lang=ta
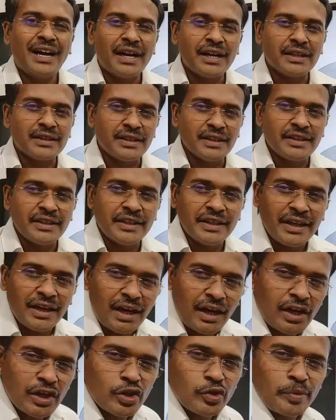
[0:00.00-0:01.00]
அடுத்தது
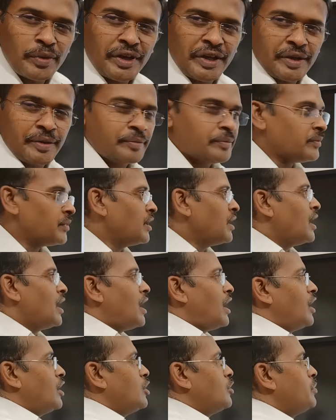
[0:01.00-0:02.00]
அலுமினியம் அலுமினியம்
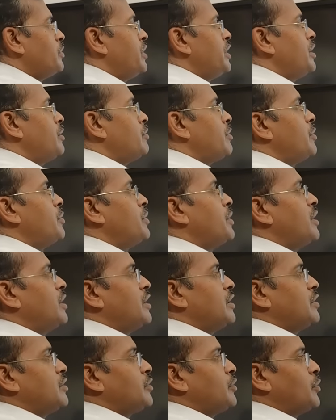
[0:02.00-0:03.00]
அலுமினியம்
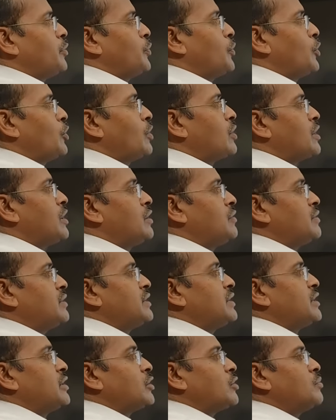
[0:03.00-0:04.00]
பொருட்கள்
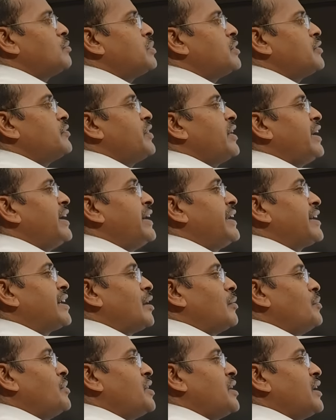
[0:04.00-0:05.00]
வந்து ரொம்ப வெயிட்
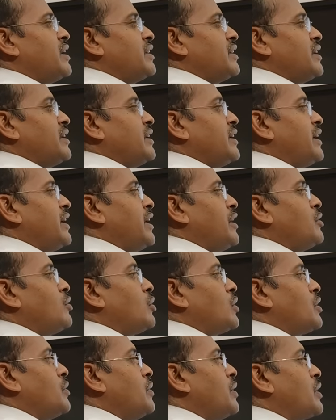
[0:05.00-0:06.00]
கம்மியானது எடை
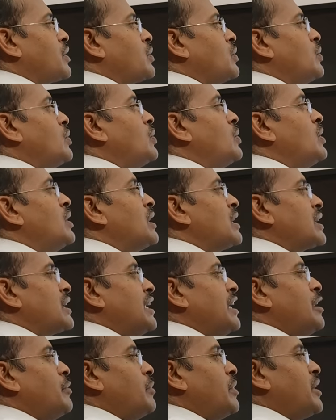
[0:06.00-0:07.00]
குறைவாக இருக்கும்
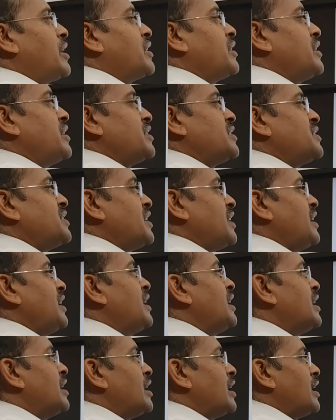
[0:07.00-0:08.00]
க்ளீன் பண்ணுறது ஈஸி
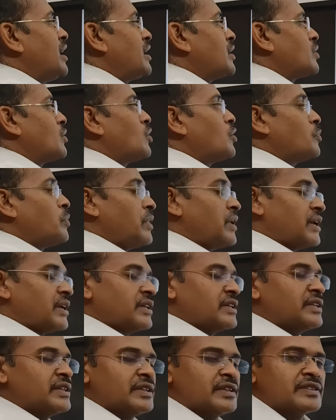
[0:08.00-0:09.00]
குக்
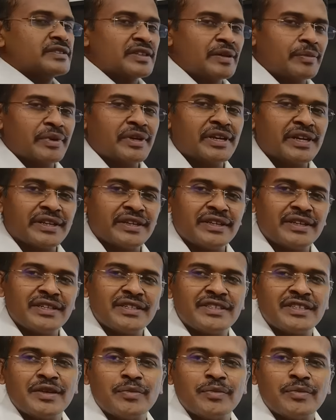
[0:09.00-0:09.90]
பண்ணுறது சமைக்கிறது ஈஸி